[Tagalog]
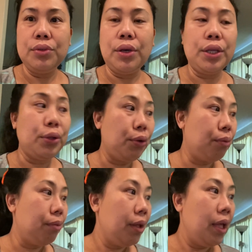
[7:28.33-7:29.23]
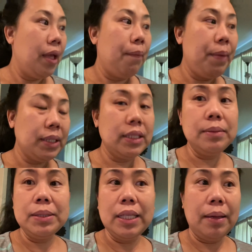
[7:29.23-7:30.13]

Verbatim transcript: So, ito yung mesa naman